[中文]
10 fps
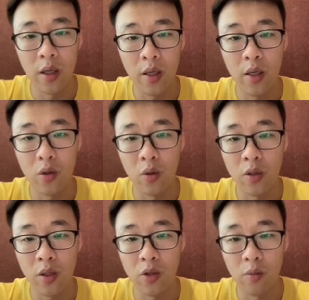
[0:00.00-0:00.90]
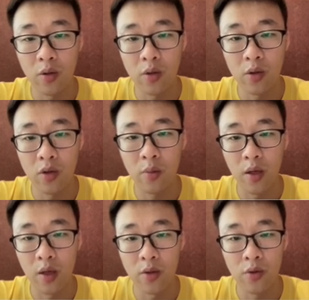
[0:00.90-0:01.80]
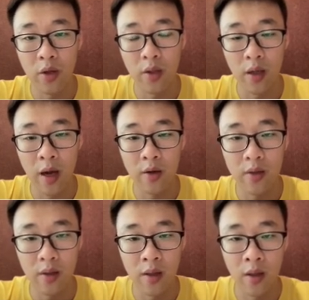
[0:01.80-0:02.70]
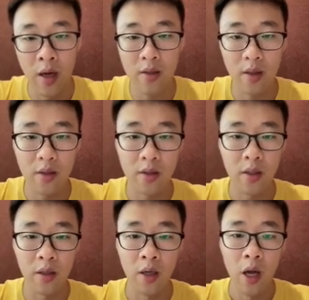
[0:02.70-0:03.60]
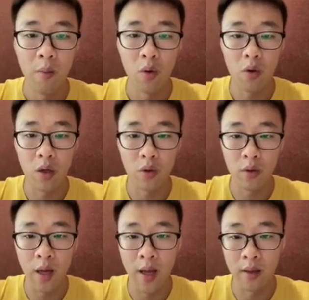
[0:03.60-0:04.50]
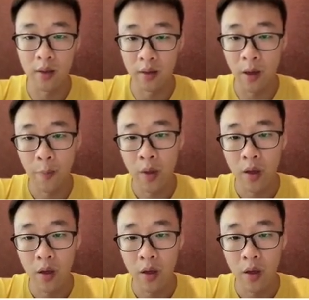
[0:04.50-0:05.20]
也可以从这个 shape constraint analysis 这个模块中来得到。